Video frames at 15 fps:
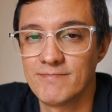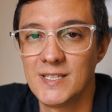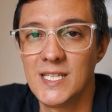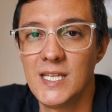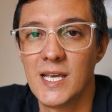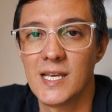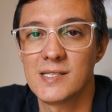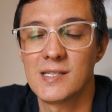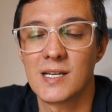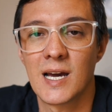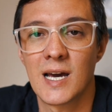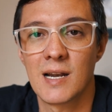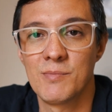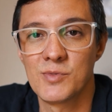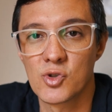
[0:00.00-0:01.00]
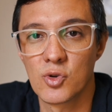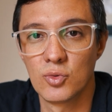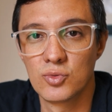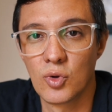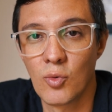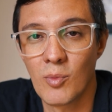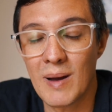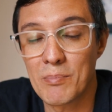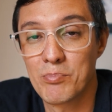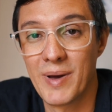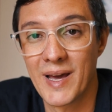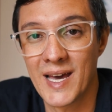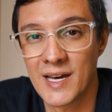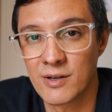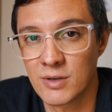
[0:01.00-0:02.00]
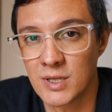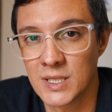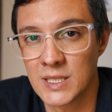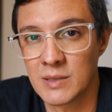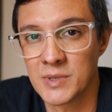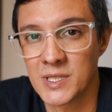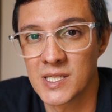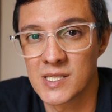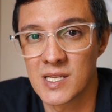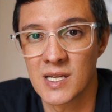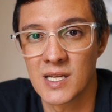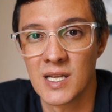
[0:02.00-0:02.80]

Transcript: E esse cara me soltou uma pérola na mesa.